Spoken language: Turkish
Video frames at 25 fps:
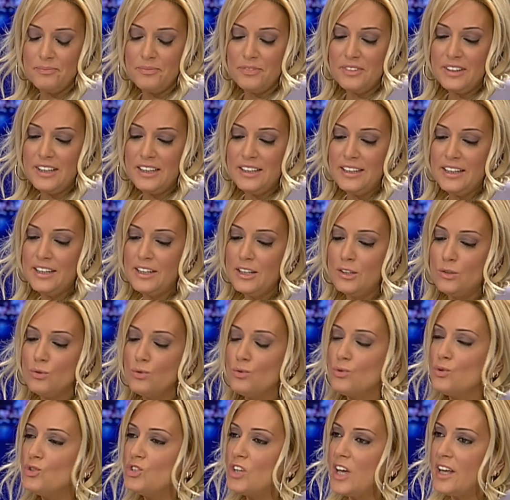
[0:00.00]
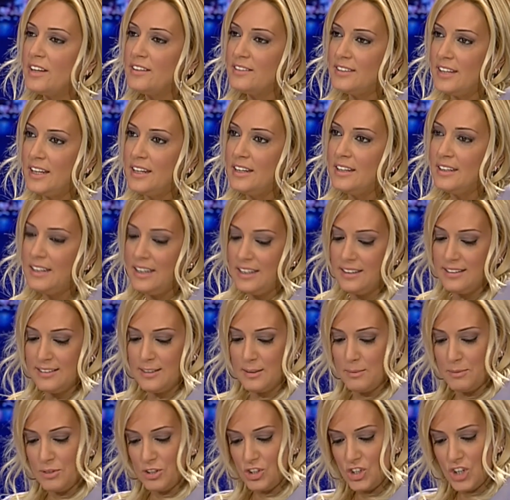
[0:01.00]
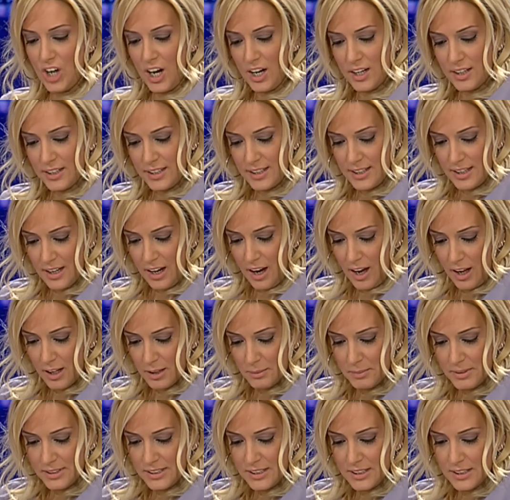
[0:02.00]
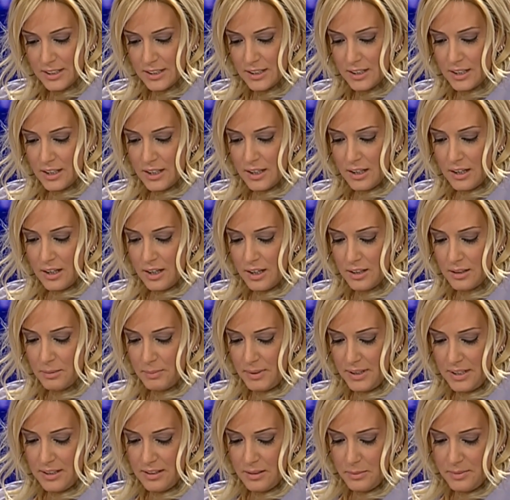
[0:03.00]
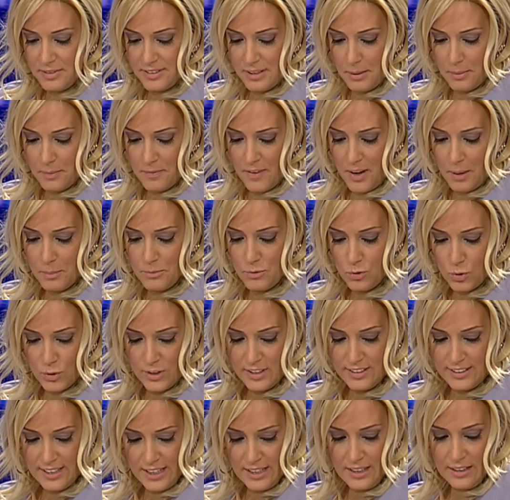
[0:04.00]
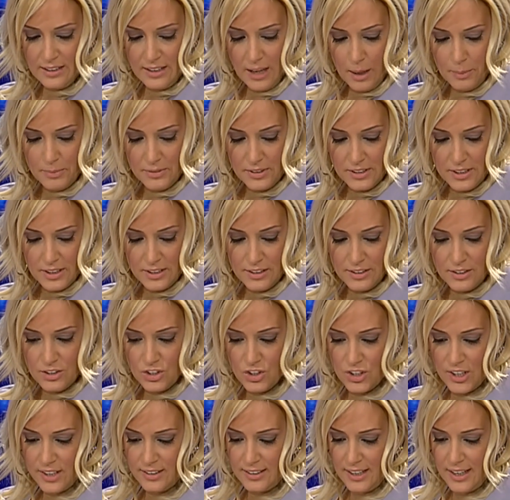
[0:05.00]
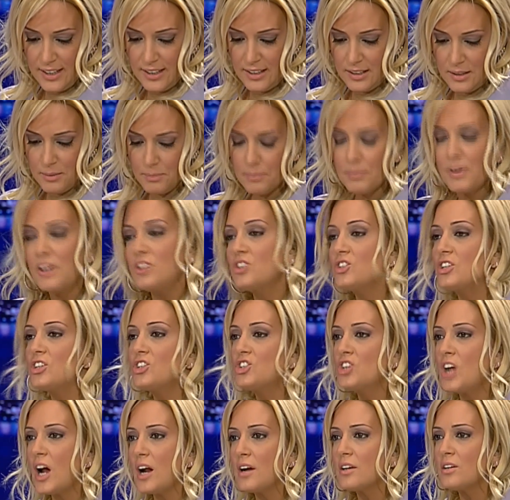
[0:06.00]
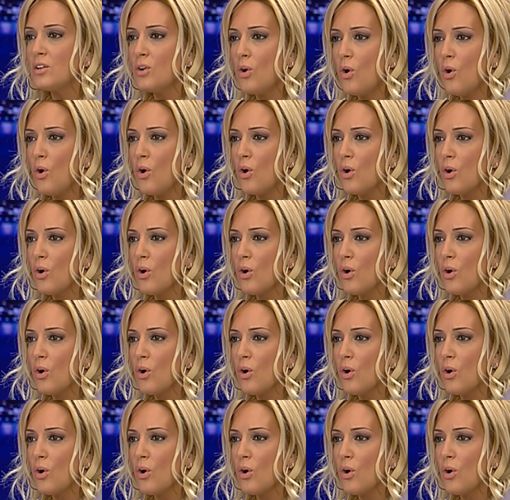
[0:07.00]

dillere düşeceğiz seninle isimli şarkıyı almanın hani belirli bir sebebi var mı? Çünkü senin yaptıklarının dışında tek başka şarkı o.